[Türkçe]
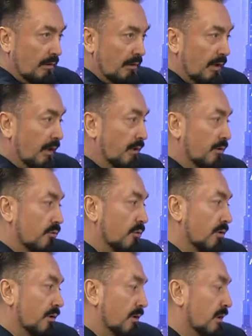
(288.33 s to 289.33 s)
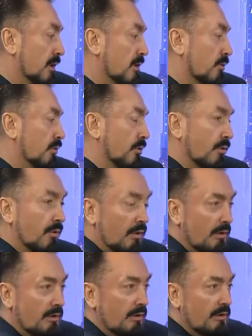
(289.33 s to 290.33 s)
Yani çünkü yiyecek sorun yok.
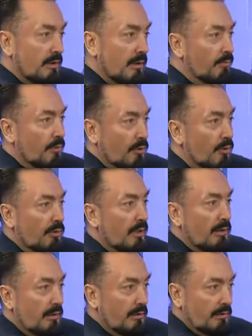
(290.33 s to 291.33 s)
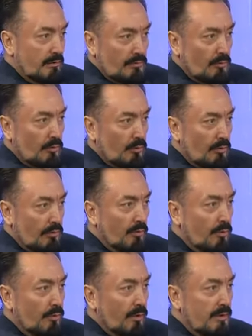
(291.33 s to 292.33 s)
insan hep kilodan
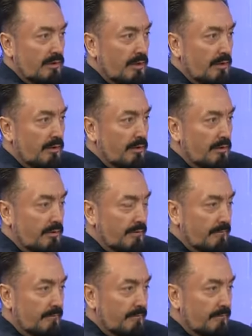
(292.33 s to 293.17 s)
ölüyor insanlar. evet.